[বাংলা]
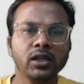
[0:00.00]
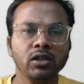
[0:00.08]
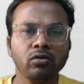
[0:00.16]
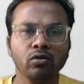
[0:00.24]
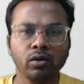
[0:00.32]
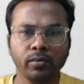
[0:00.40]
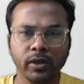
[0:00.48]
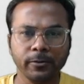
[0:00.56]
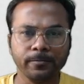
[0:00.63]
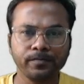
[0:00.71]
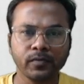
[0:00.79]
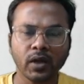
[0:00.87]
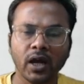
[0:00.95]
কি করবে
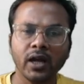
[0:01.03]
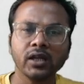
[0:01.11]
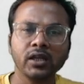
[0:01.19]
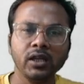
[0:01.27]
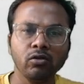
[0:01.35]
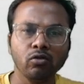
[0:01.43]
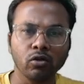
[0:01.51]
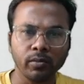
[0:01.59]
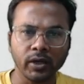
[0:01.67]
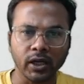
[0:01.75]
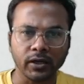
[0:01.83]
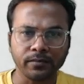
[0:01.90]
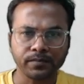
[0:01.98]
আর কি করবে
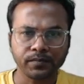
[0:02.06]
না